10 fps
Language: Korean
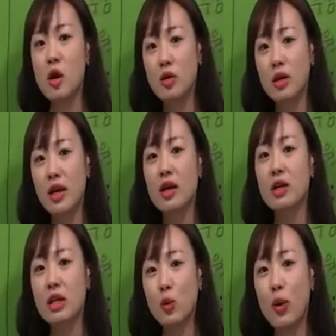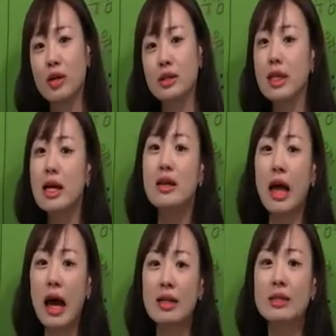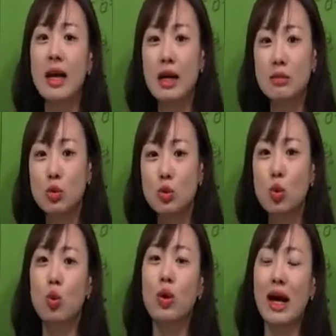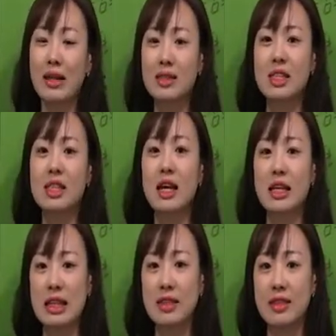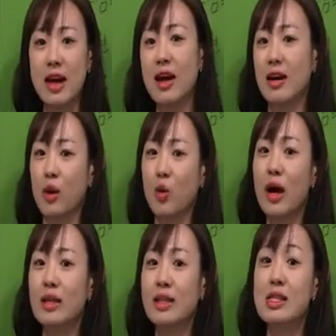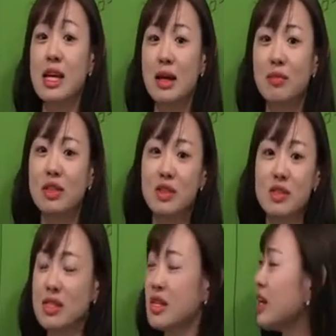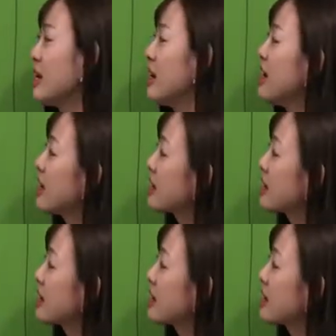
성리학 이외의 다른 학문도 가치가 있다라고 하는 사람들이었으니